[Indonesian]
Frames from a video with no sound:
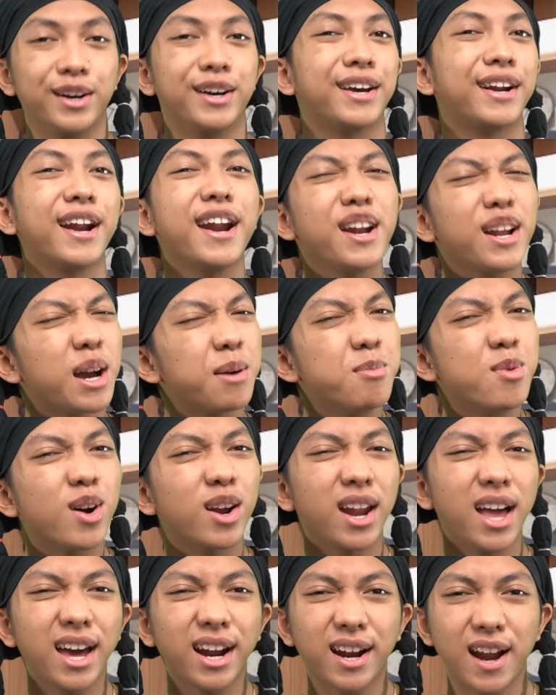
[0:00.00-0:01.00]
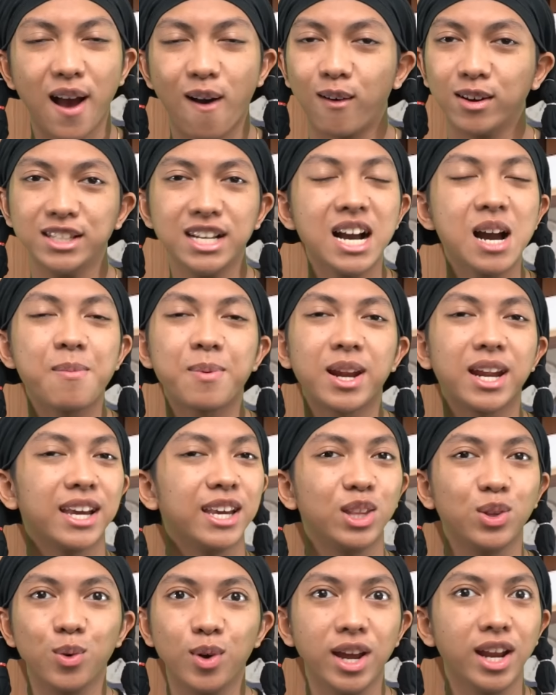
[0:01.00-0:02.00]
Keren kamu, Clara. Aku aja nggak pernah
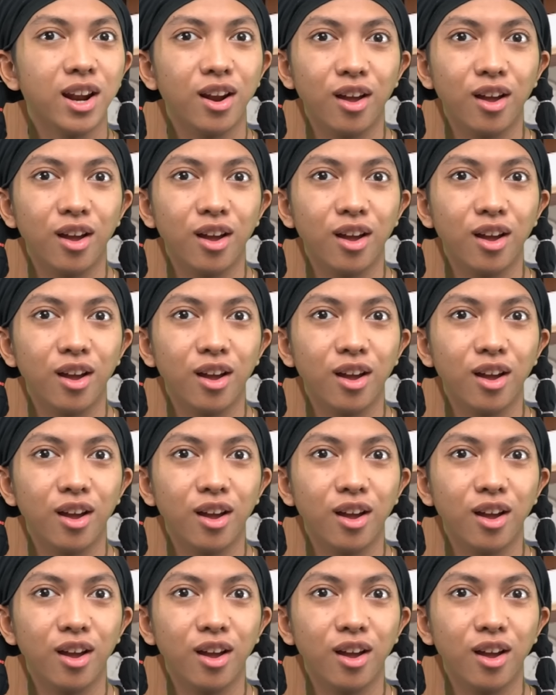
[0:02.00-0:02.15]
ngitungin